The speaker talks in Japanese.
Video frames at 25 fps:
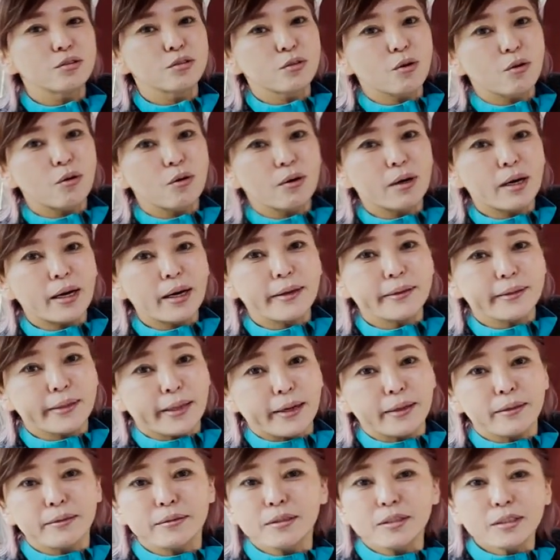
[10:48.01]
納が
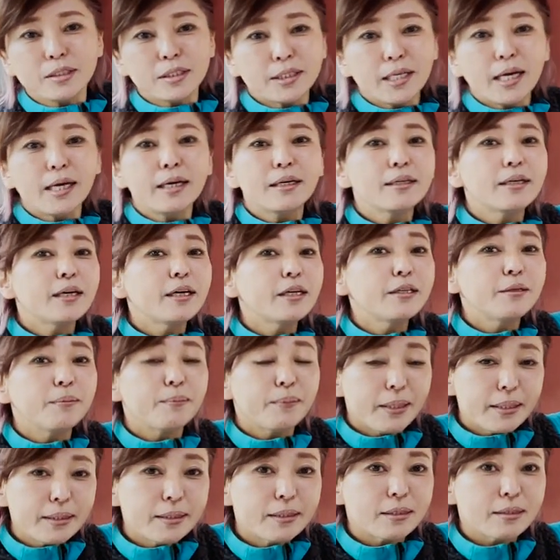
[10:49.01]
たくさんあり
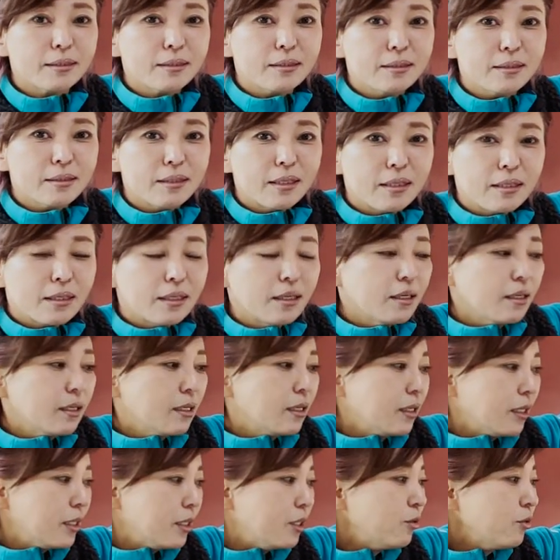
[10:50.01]
ます。
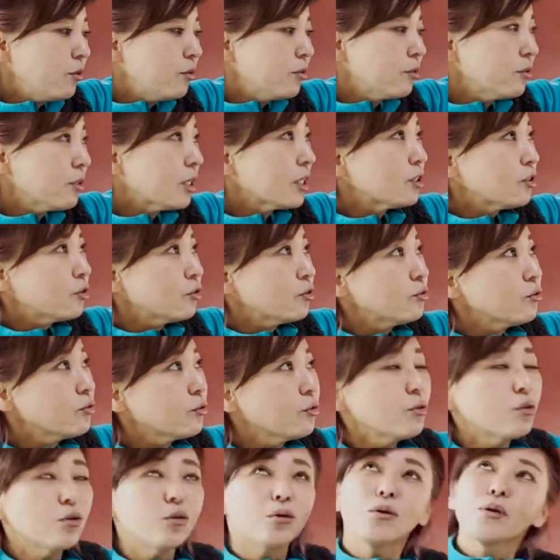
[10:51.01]
いろいろな収
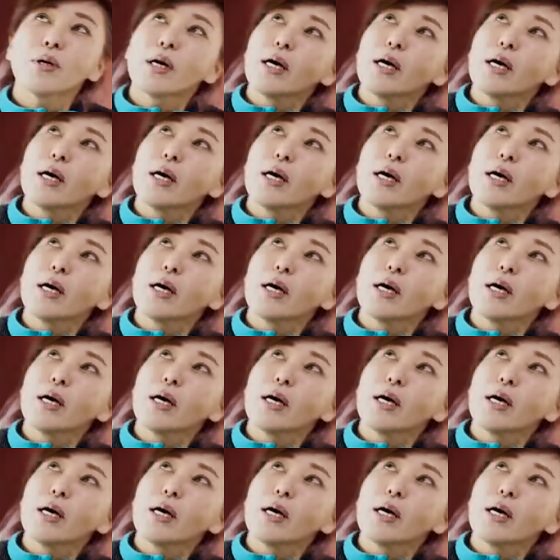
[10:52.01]
納